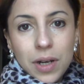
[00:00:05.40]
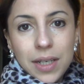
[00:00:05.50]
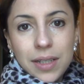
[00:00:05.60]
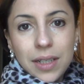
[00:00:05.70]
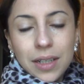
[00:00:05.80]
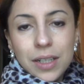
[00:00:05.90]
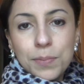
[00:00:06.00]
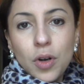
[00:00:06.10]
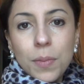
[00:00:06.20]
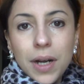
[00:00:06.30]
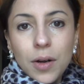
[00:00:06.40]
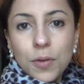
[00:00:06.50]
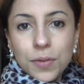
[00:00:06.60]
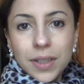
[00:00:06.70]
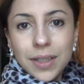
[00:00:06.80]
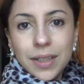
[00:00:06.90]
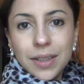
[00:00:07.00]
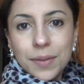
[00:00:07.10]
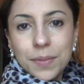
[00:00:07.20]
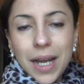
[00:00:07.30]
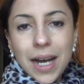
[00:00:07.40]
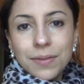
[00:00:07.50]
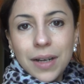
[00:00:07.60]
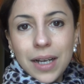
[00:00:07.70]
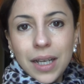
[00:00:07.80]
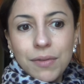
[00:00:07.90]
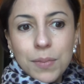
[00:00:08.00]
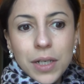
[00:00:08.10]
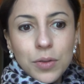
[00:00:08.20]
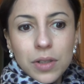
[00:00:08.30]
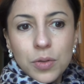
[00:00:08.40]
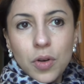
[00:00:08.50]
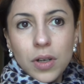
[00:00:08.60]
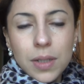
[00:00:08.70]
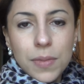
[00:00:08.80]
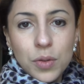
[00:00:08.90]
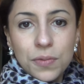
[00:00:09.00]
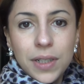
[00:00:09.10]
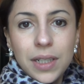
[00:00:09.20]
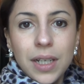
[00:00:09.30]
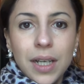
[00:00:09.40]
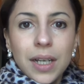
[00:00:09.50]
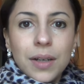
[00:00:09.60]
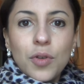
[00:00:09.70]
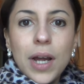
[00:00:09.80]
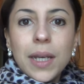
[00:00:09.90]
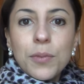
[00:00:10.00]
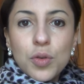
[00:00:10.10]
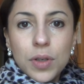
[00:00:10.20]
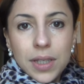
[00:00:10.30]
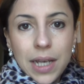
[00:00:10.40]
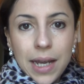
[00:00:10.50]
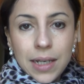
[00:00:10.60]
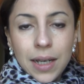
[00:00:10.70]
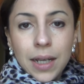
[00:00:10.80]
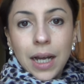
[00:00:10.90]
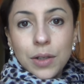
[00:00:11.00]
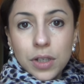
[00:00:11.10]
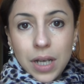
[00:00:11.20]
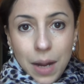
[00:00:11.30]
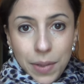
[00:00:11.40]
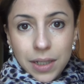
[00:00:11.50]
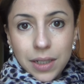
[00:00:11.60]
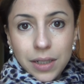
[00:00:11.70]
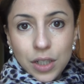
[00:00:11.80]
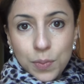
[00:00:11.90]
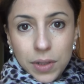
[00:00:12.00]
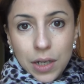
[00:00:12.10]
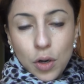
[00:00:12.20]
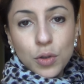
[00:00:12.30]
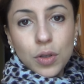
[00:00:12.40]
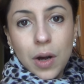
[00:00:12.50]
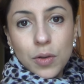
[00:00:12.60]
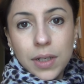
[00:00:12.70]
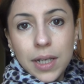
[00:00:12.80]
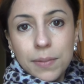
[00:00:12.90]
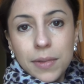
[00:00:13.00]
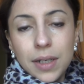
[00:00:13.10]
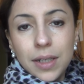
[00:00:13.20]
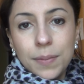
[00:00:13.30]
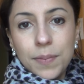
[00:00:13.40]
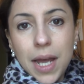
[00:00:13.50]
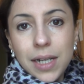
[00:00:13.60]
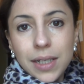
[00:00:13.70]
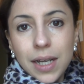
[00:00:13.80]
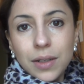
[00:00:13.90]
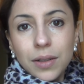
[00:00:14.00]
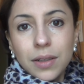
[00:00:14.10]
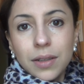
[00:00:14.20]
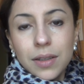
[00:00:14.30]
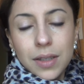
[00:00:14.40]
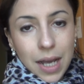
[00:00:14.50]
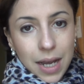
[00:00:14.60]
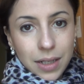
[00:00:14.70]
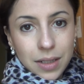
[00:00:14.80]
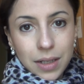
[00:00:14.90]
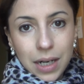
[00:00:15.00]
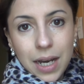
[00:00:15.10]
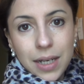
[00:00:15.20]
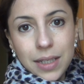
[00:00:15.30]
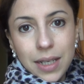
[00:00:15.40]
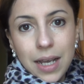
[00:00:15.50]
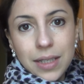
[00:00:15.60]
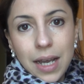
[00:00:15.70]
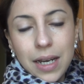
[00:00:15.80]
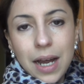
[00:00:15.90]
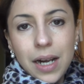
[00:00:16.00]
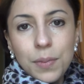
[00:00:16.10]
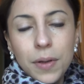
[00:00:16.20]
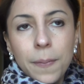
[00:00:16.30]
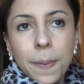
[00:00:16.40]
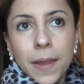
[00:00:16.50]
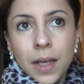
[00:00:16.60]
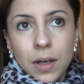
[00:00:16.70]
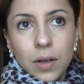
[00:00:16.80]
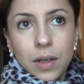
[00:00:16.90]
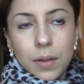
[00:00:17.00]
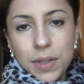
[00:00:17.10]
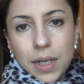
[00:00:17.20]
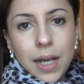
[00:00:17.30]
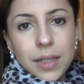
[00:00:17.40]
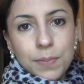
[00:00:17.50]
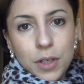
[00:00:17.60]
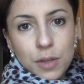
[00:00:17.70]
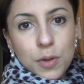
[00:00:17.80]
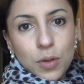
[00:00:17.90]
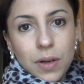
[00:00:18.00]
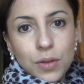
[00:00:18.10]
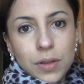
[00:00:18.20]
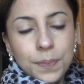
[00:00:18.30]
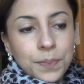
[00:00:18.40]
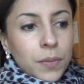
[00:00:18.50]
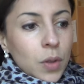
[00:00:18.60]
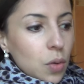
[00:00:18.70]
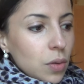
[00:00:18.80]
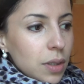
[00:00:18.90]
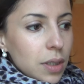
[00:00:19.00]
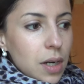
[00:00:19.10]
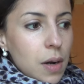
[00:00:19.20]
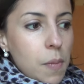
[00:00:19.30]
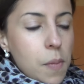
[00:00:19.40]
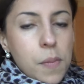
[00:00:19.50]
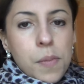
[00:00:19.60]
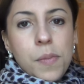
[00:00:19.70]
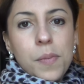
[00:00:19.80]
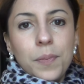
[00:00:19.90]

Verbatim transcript: organisiere. Ich bekomme oft die ähm, Nachfrage, ja, wie machst du das, du kochst immer so viel, woher nimmst du die Zeit? Also ich arbeite nicht, ich bin ja noch zu Hause in ähm, Elternzeit, der Kleine ist ja erst eineinhalb, äh, bis er 30 bin ich jetzt mal zu Hause und ähm,